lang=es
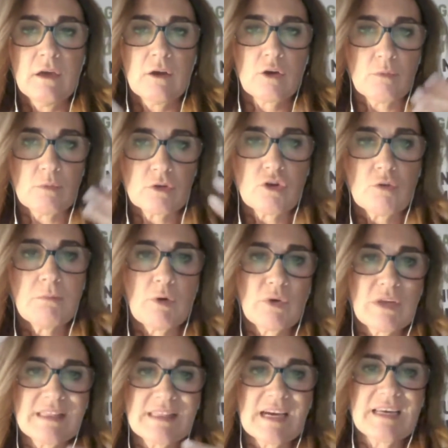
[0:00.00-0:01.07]
como son
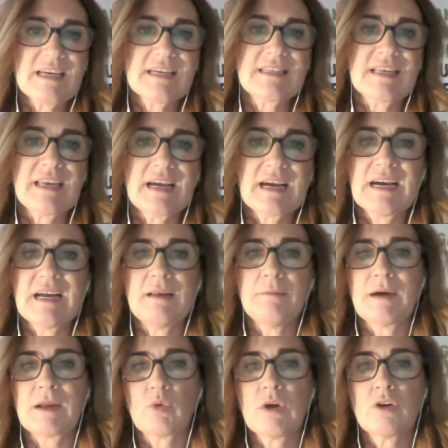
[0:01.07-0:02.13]
Mauritania, Senegal,
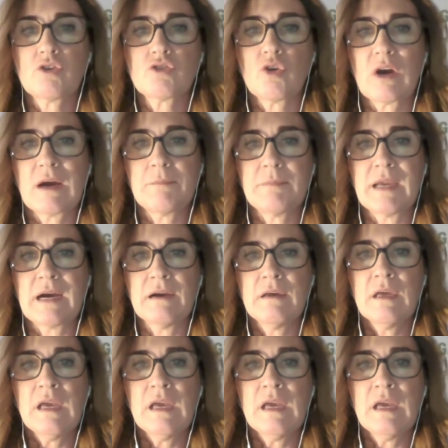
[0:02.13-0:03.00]
Marruecos o Gambia,